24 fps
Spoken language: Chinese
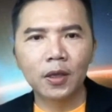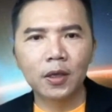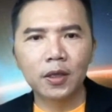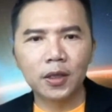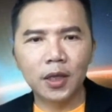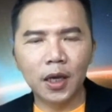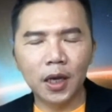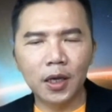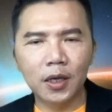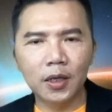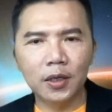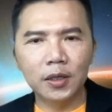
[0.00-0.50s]

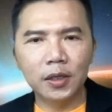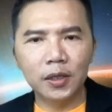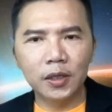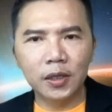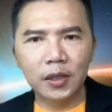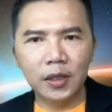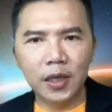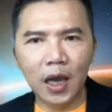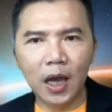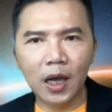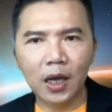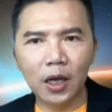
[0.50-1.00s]
在
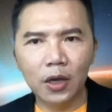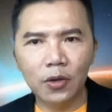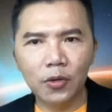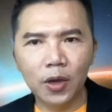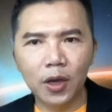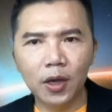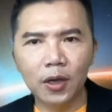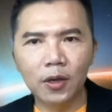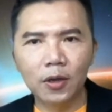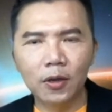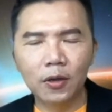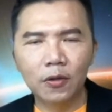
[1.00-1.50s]
下个
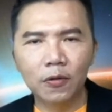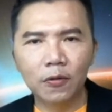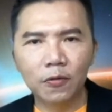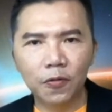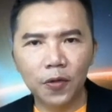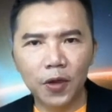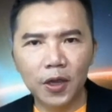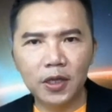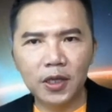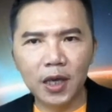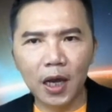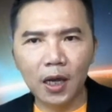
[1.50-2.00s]
月
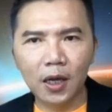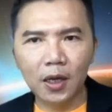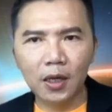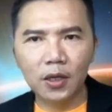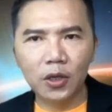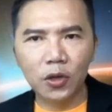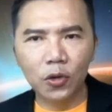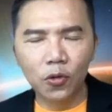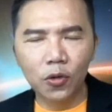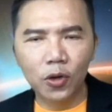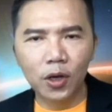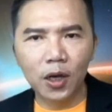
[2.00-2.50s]
非常
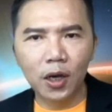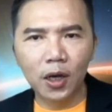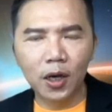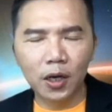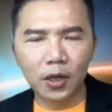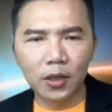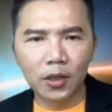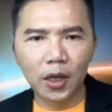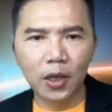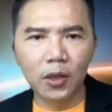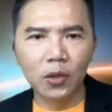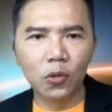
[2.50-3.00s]
有
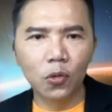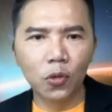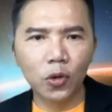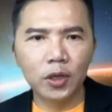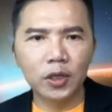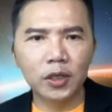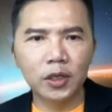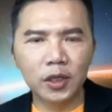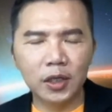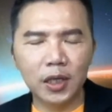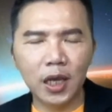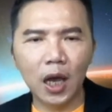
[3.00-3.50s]
可能
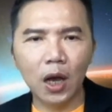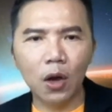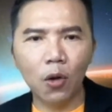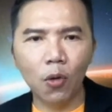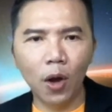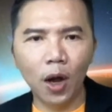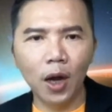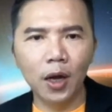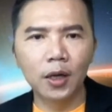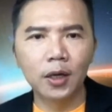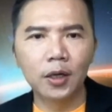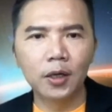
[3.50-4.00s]
会下
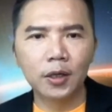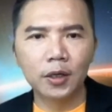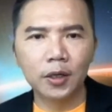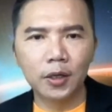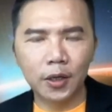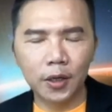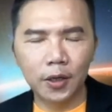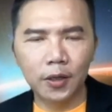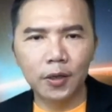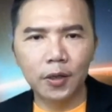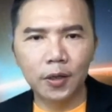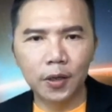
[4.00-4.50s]
滑
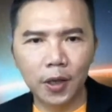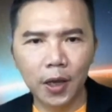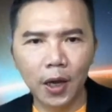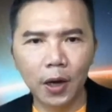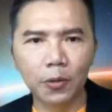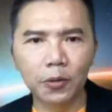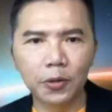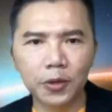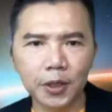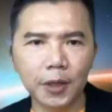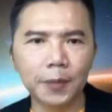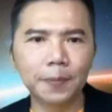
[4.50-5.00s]
跟
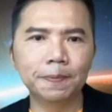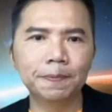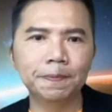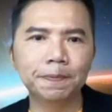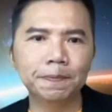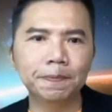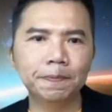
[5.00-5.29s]
调整。